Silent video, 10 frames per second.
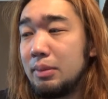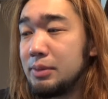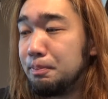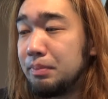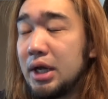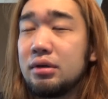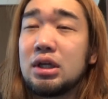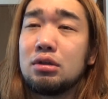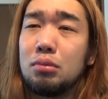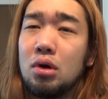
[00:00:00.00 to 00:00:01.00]
まあ、いっぱいいる
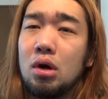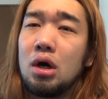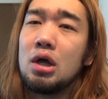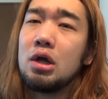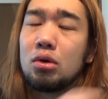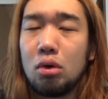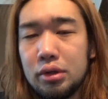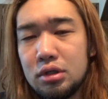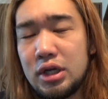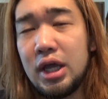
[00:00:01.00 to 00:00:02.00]
けども、こ
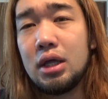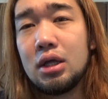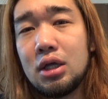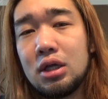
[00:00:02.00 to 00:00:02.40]
ういうね、